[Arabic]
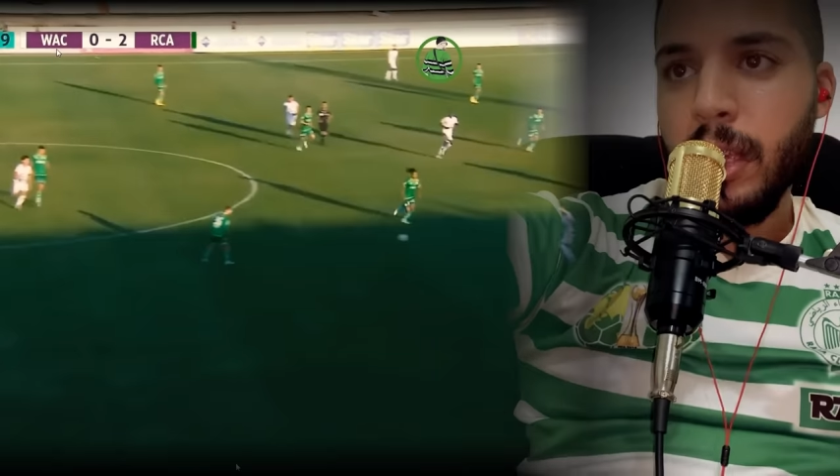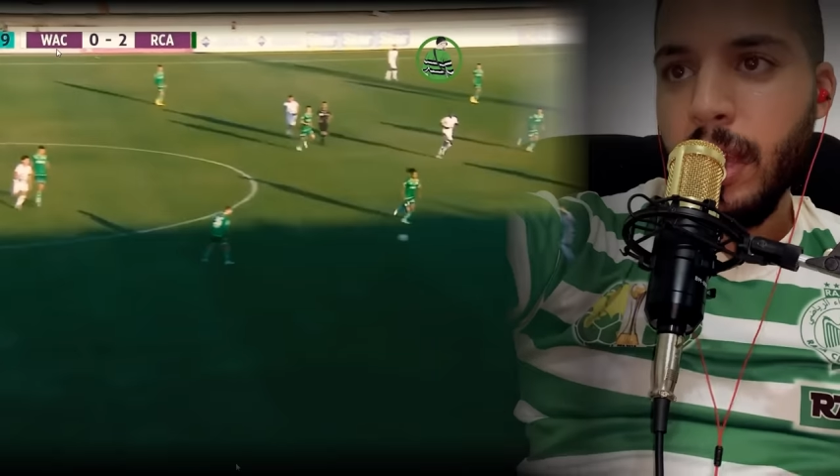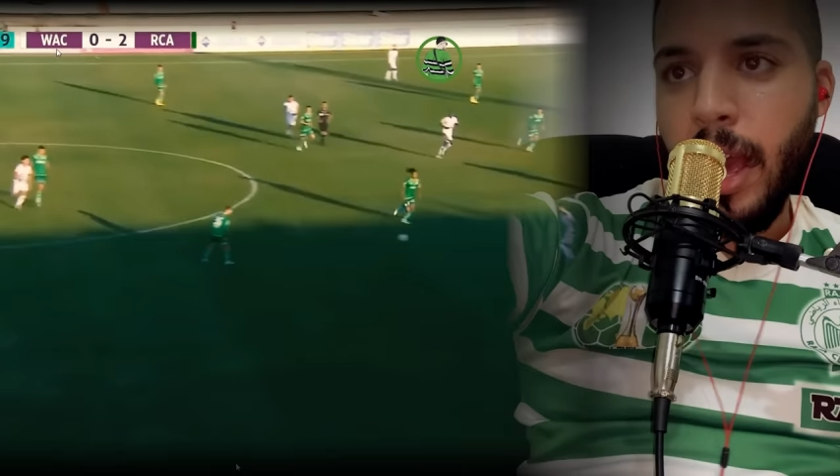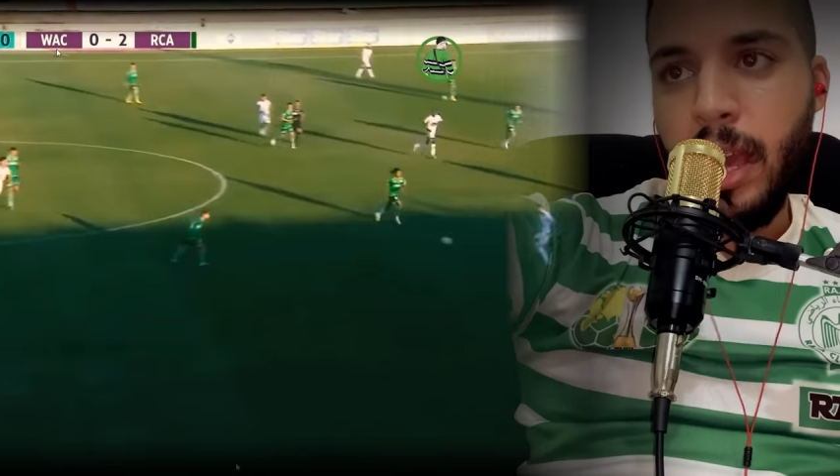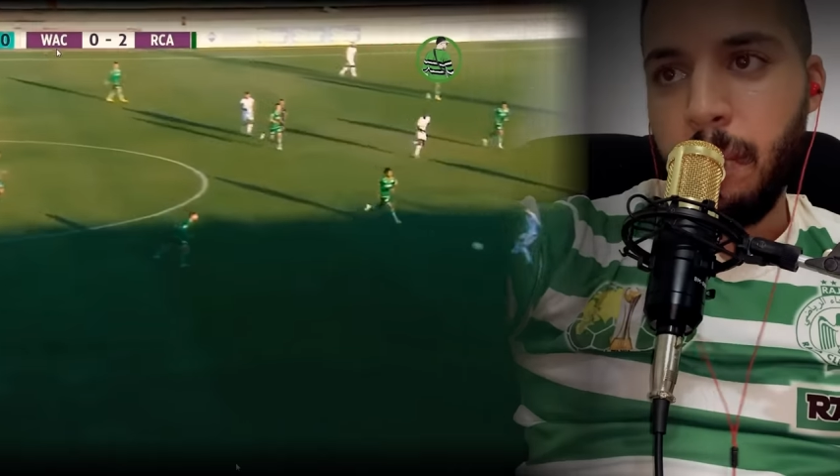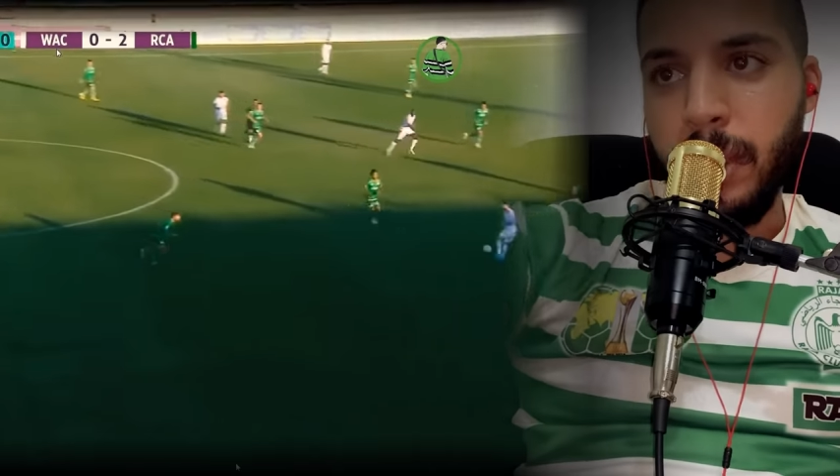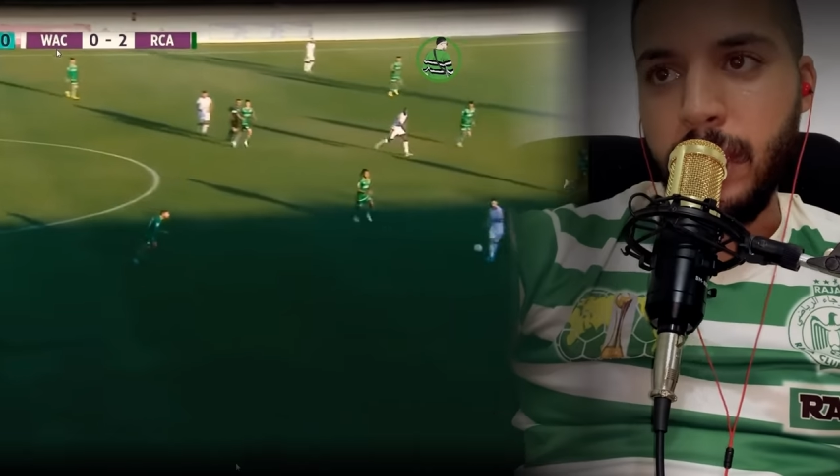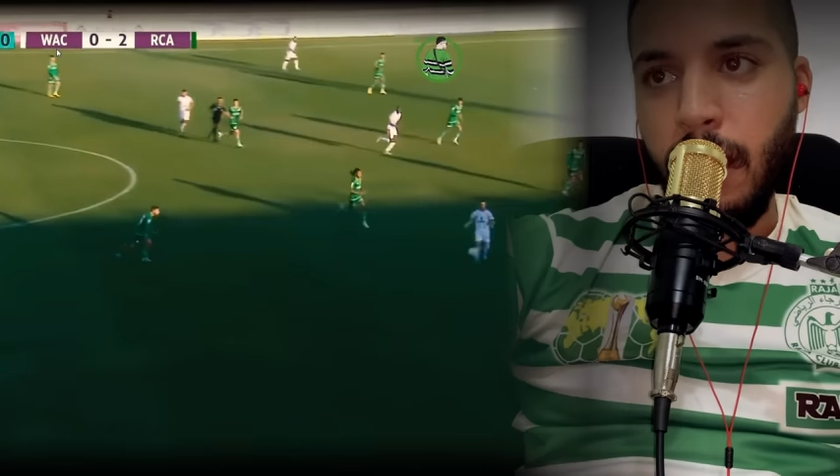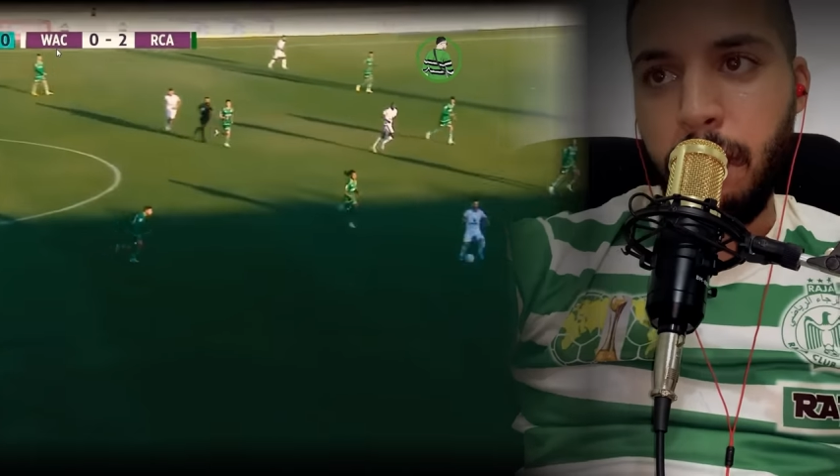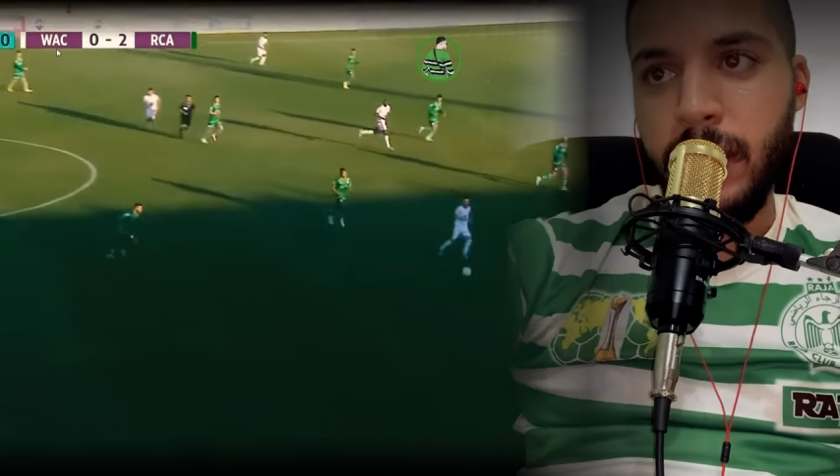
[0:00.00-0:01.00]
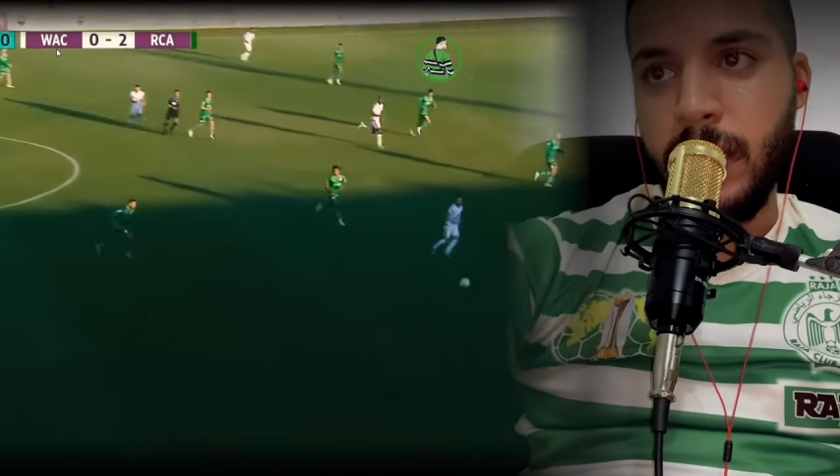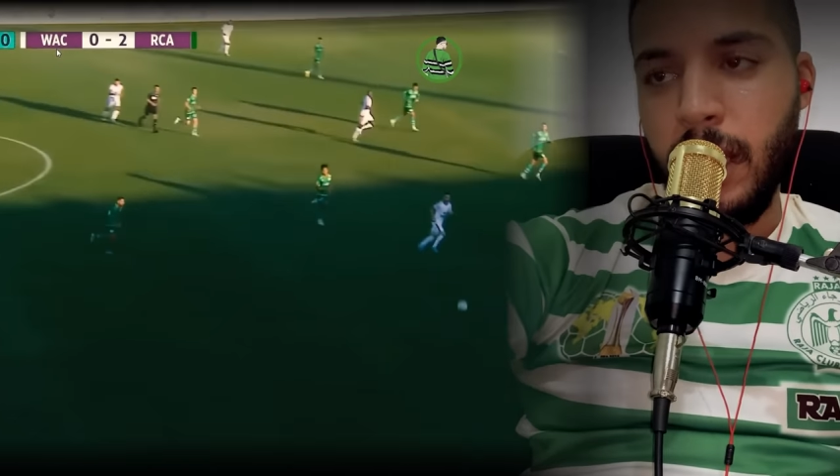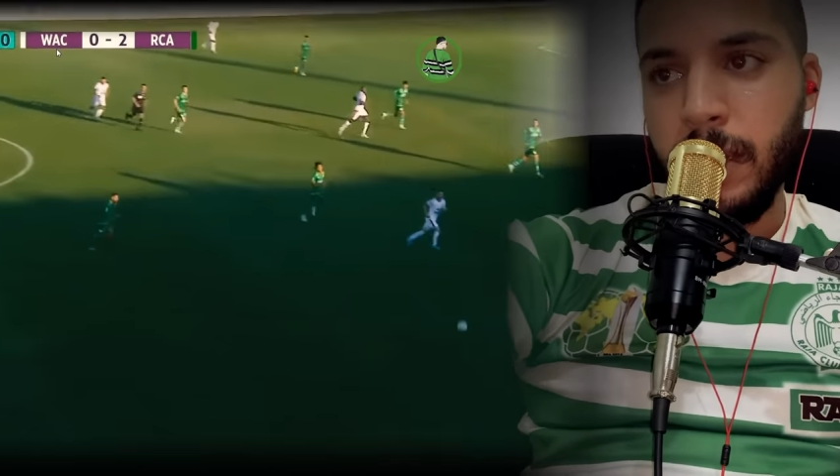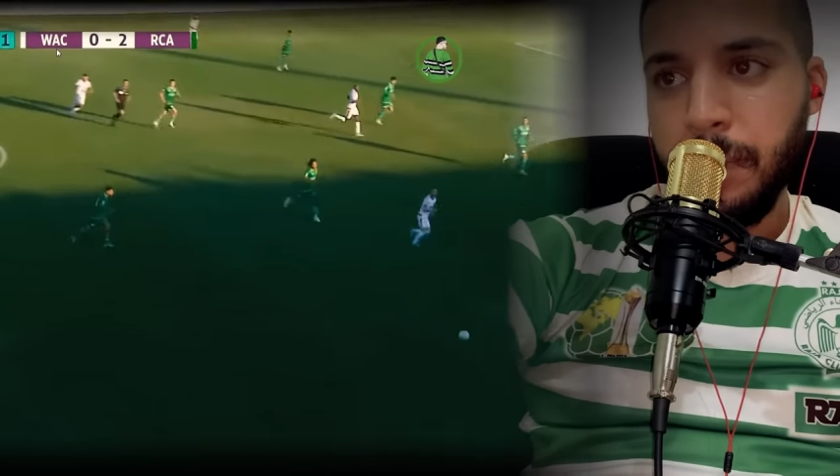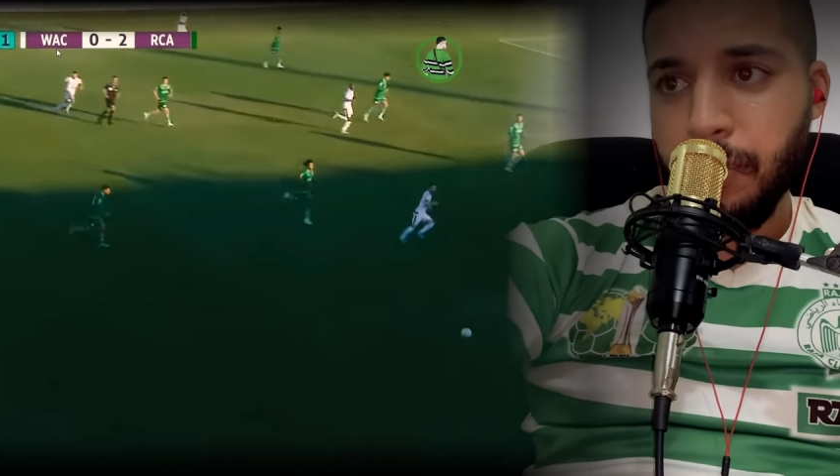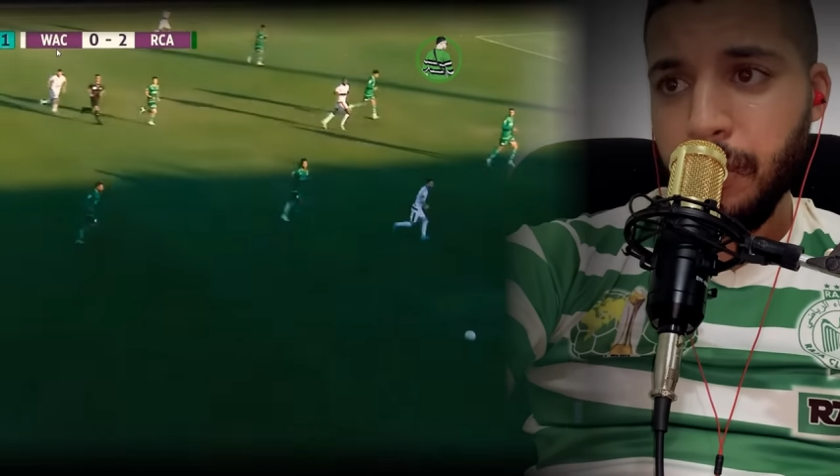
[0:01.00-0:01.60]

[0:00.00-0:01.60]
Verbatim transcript: عيب صاحبي زيد